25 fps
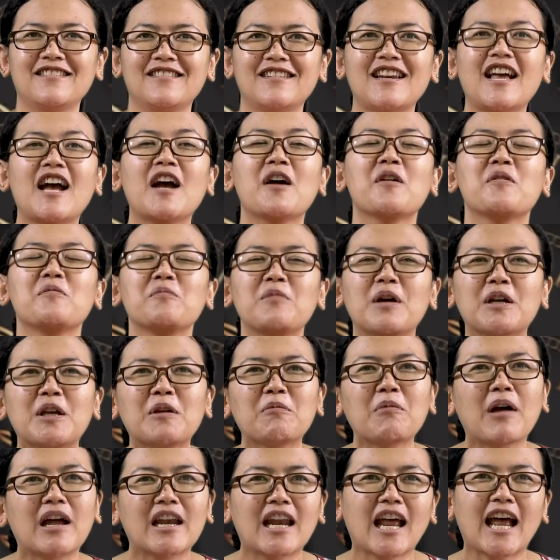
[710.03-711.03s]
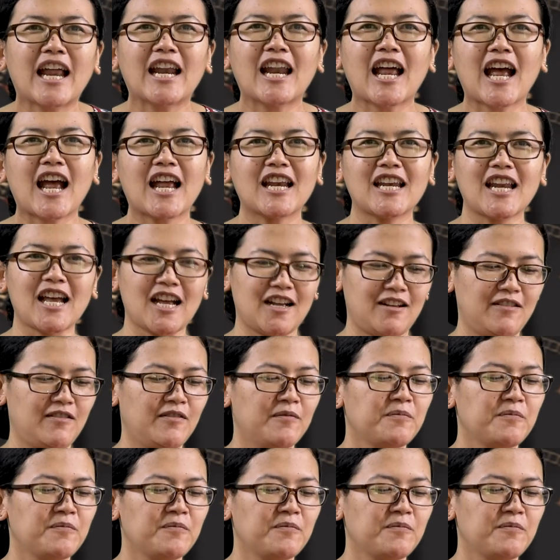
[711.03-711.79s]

Nah, bagaimana anak-anak?